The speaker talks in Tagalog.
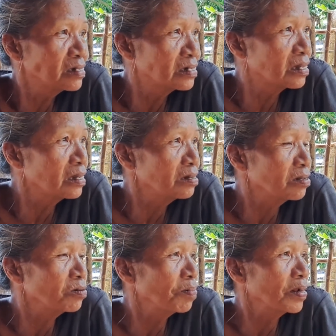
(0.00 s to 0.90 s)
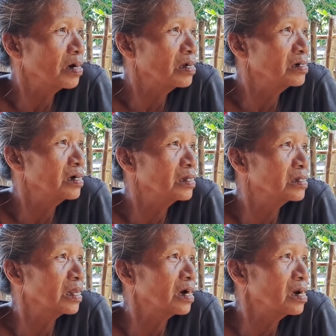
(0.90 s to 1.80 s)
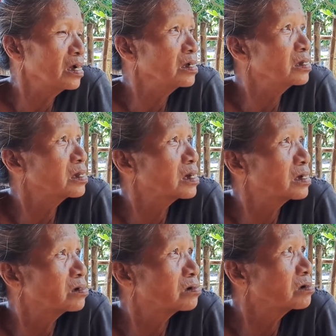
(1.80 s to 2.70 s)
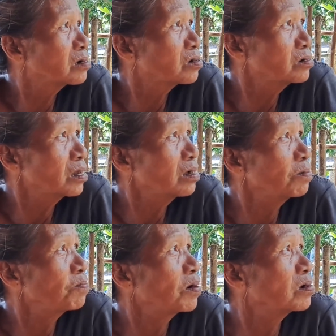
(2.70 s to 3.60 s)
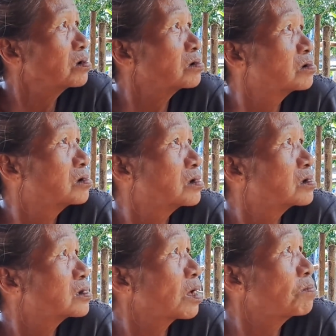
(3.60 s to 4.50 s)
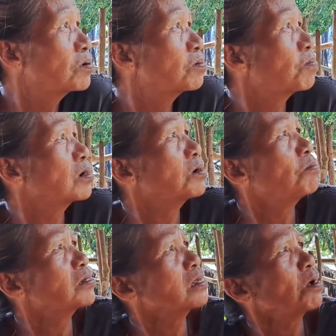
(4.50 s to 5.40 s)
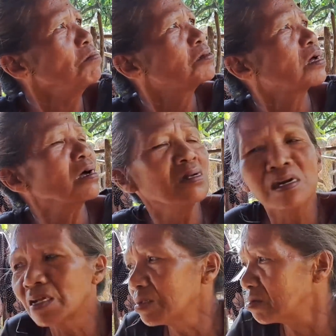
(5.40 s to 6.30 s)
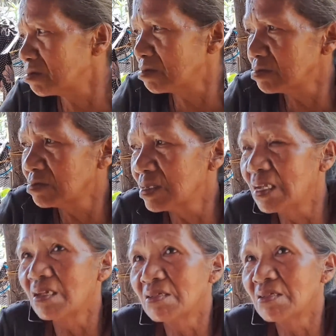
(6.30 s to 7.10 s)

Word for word: Di, parang nagtira lang sila doon. Kasi mm. pag, sabi ko, pag namatay kami sa kanila, eh. Mm.